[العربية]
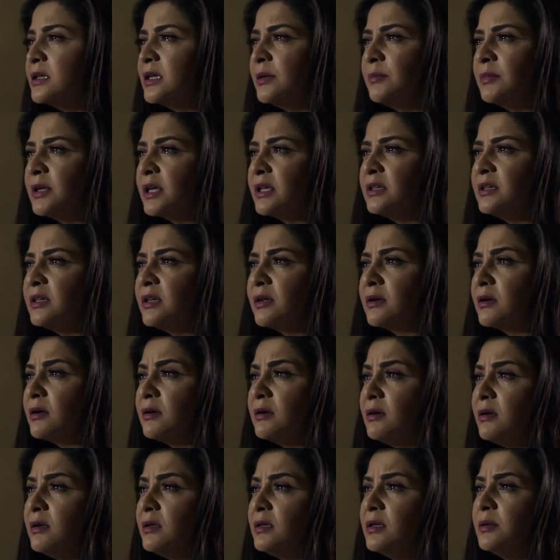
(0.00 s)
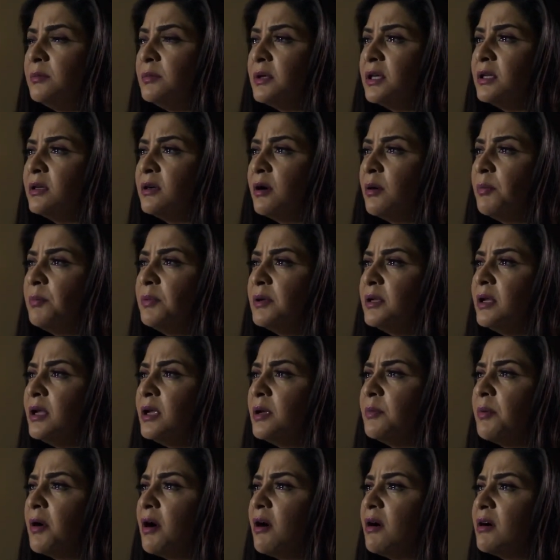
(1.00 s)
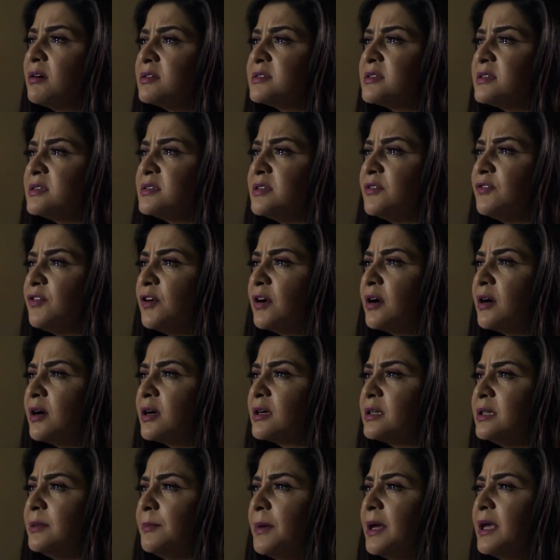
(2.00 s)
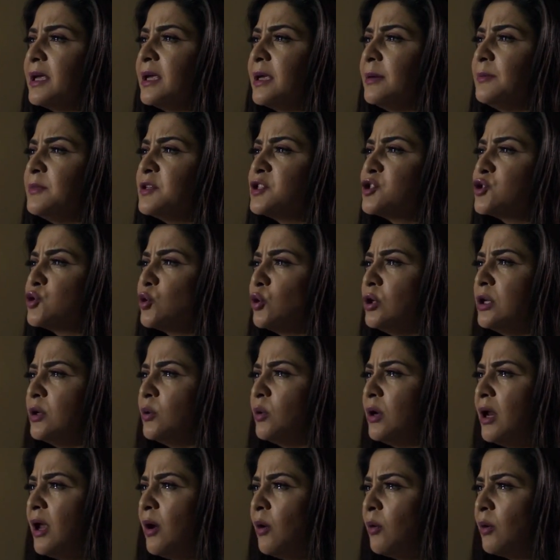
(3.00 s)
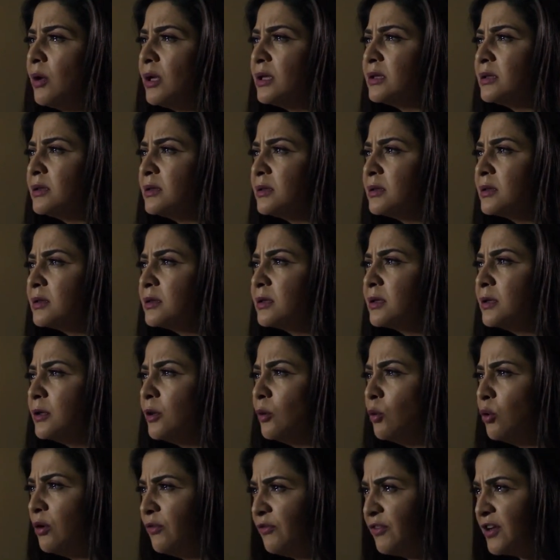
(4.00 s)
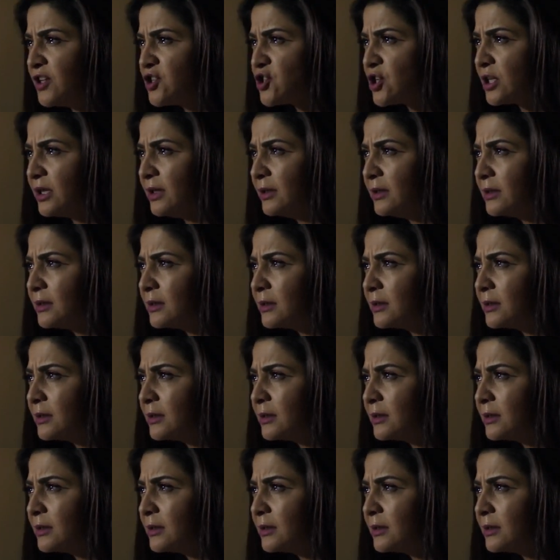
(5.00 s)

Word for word: يمكن ير... يمكن ربنا يبقى قاصد يفكرني بأيام الذل والهوان والفشل